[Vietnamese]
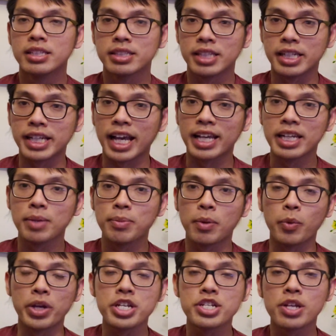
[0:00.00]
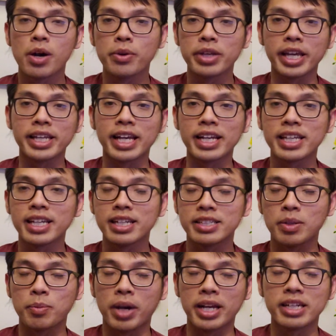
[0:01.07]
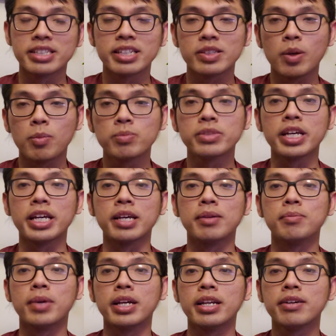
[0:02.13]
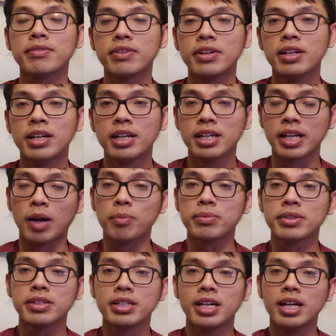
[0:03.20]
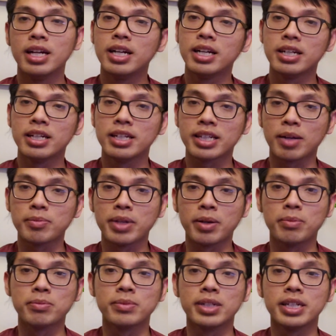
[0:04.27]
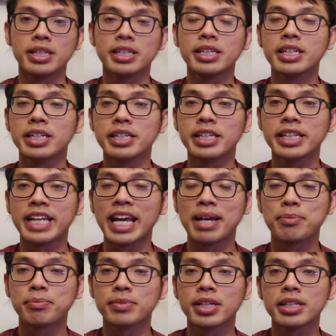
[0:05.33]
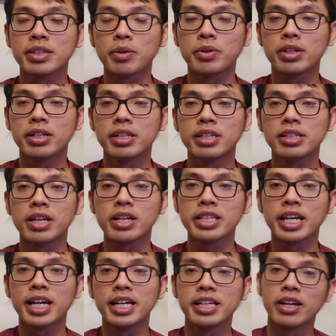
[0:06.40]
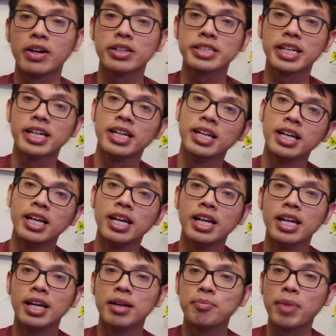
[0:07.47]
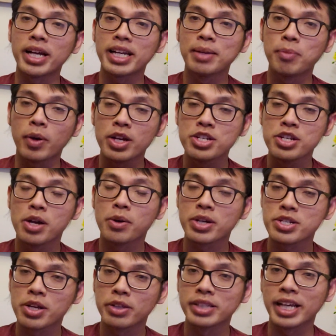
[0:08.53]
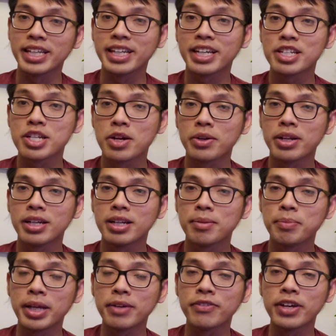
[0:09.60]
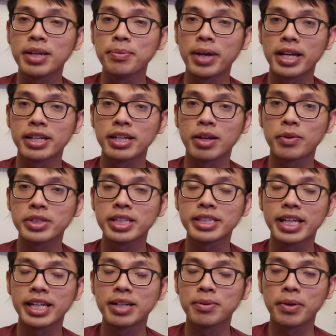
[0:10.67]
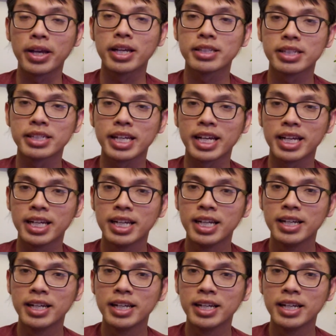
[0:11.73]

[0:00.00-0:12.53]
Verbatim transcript: thành ra nếu mà quỷ show như vậy chẳng những là sòng bài nó sẽ tốn tiền mà nó cộng uh, cộng đồng uh, những người Việt Nam tới chỗ đó, đó chơi họ sao mất đi một cái show cái show tại vì cái show đó nó miễn phí mà nó đâu có tính tiền đâu mà thành ra